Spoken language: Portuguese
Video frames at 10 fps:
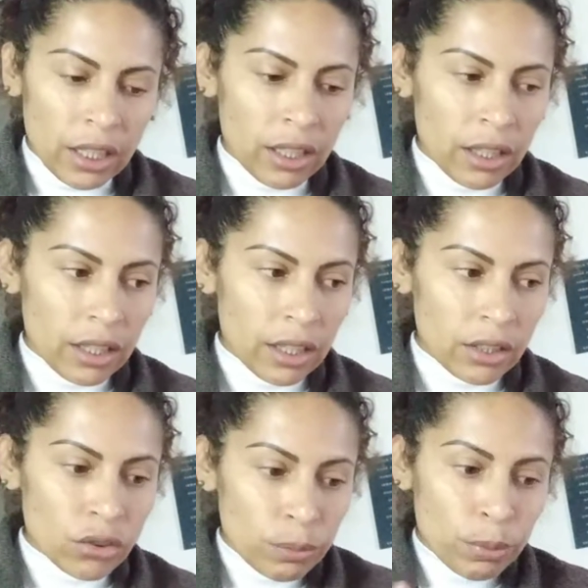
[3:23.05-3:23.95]

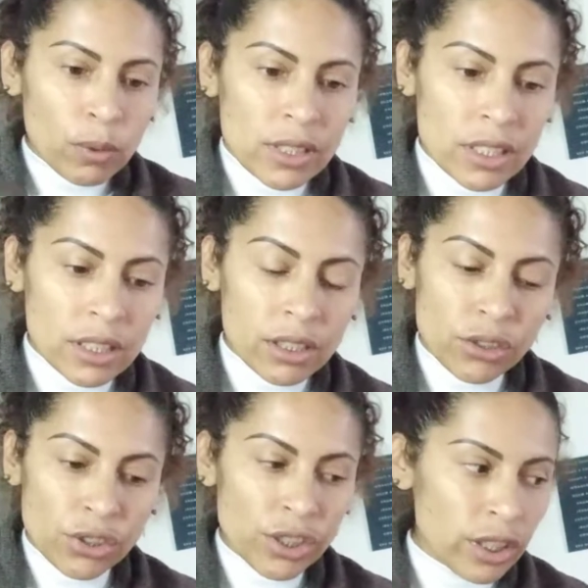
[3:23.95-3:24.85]
é, de boas
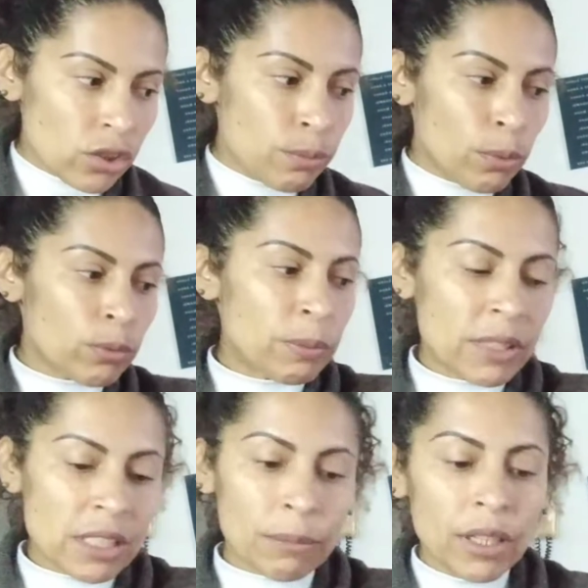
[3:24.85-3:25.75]
energias, de bons
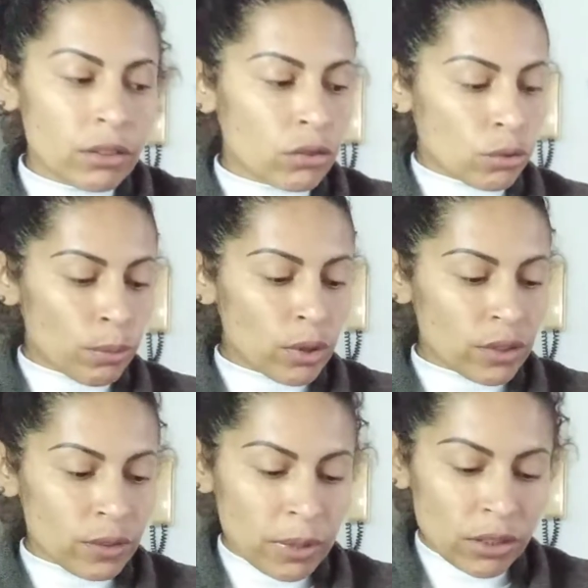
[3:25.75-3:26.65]
pensamentos, de
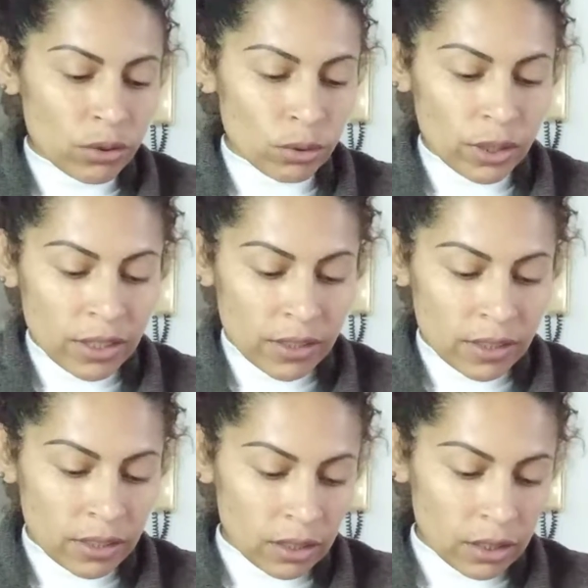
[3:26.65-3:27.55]
boas
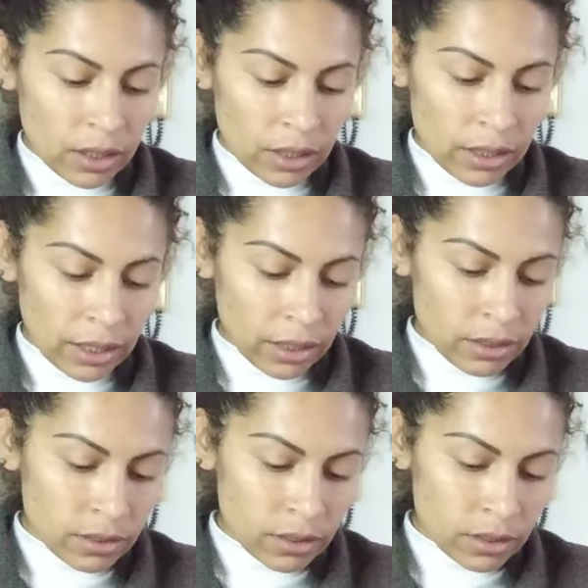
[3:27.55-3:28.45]
vibrações,
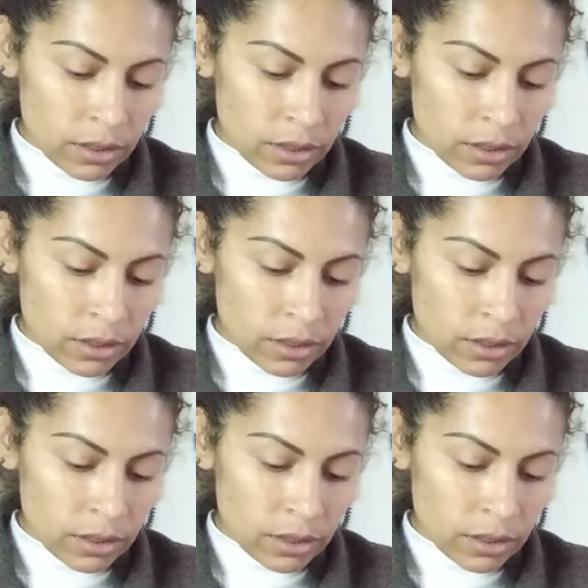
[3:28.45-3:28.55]
tá?